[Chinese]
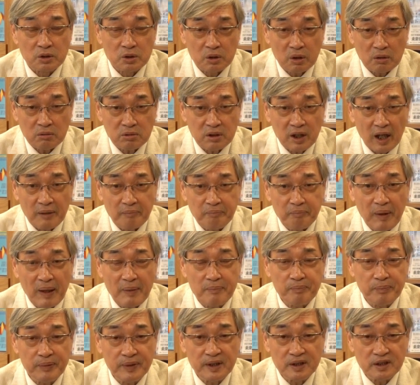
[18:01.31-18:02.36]
东南
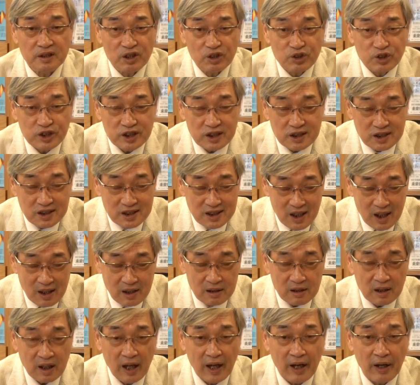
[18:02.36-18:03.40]
半壁又是
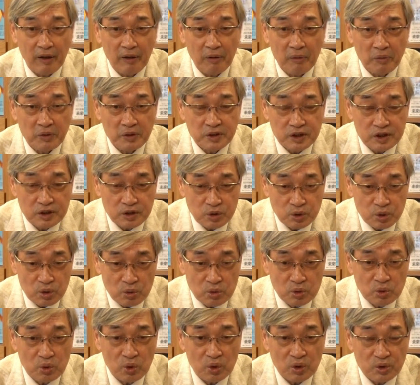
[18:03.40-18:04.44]
向来是
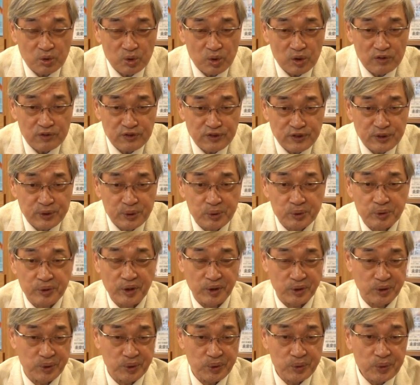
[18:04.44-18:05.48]
中国最富庶的
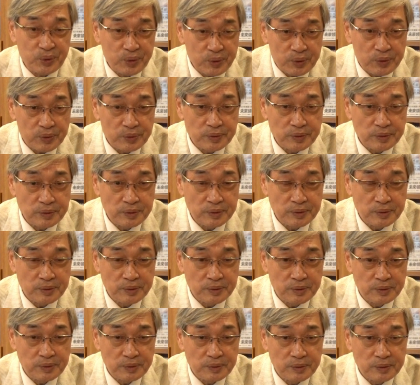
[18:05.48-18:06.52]
区域，
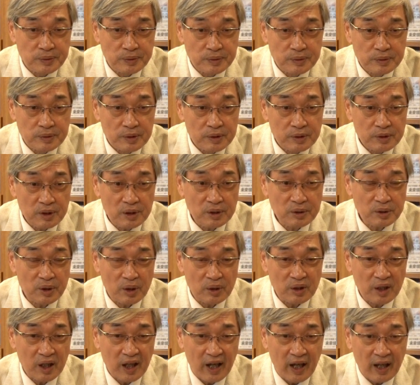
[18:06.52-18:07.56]
又
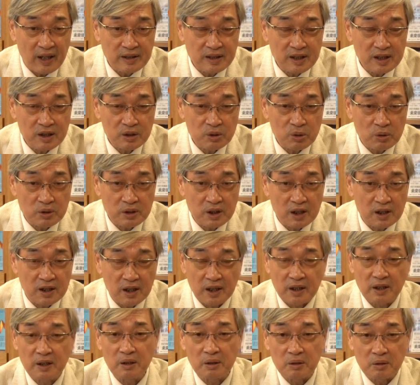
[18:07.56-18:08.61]
有两亿多的
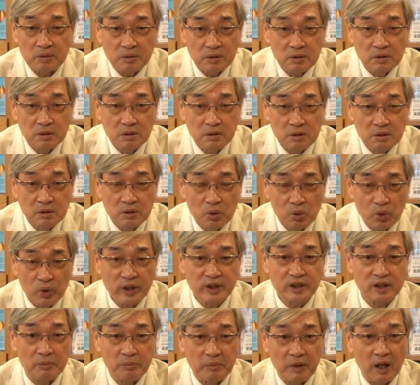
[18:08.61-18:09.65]
人口，为
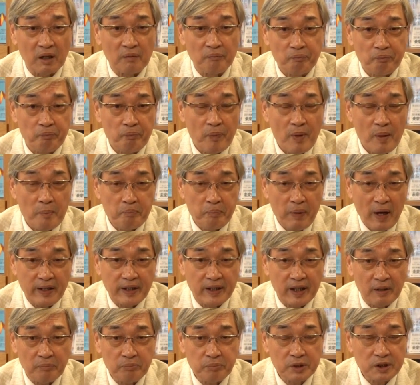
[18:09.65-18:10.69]
什么半
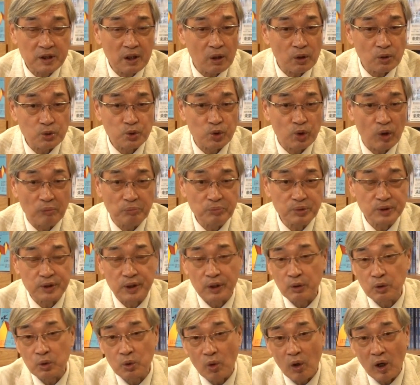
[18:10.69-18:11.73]
年不到全部
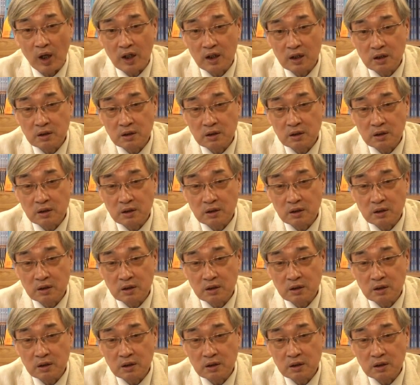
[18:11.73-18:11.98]
丢光？